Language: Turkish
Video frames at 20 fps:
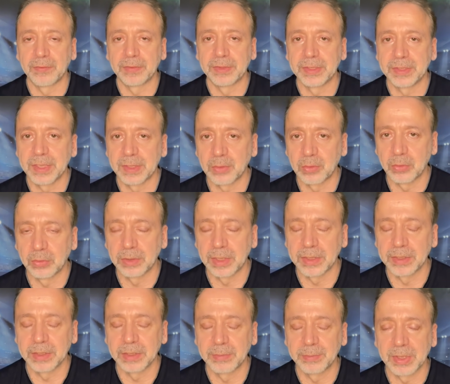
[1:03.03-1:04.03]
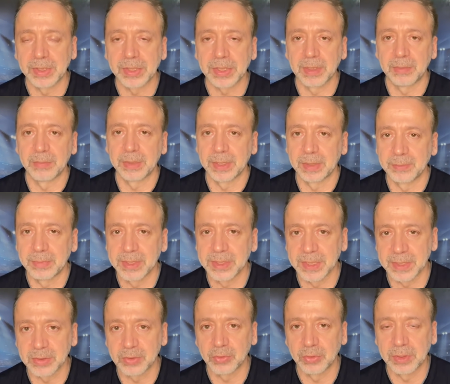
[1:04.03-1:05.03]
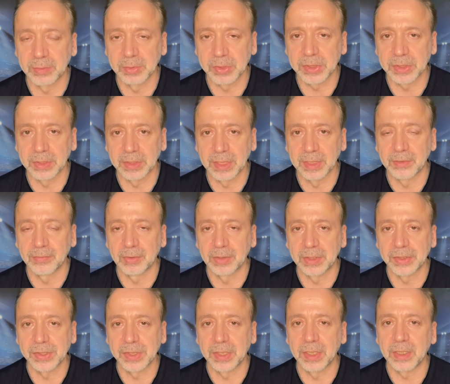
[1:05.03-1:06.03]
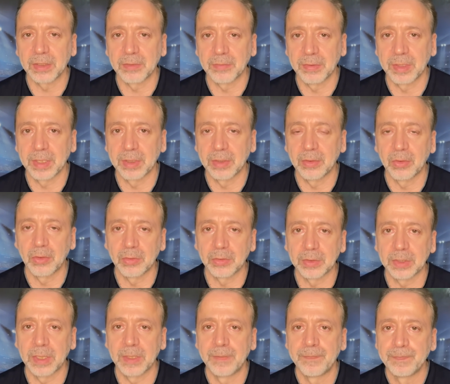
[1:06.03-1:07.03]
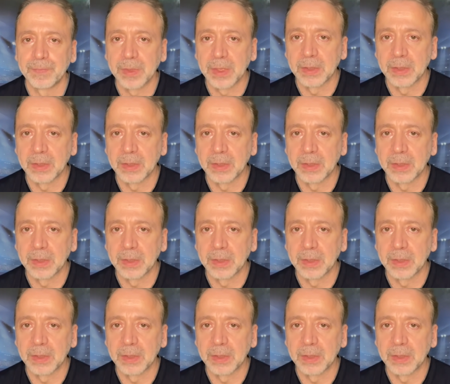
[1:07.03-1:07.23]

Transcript: neden kullandığını başkan bana bizzat söylemişti telefon açarak ve orada